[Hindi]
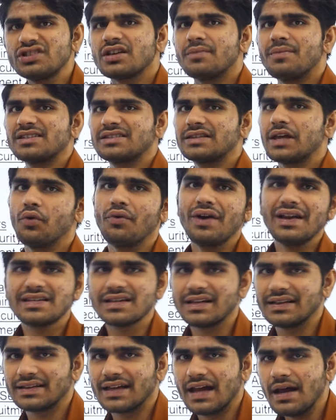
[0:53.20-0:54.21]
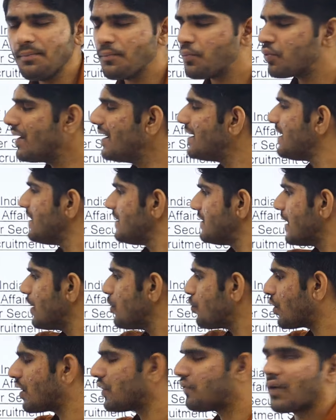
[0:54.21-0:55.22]
को समझते हुए चलते हैं पूरे
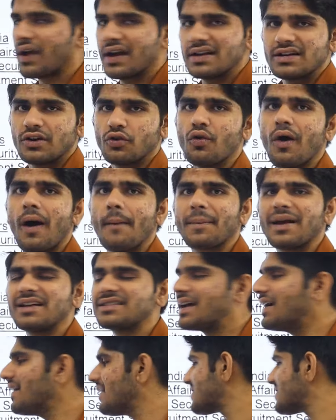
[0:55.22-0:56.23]
डिटेल नोटिफिकेशन को आपके साथ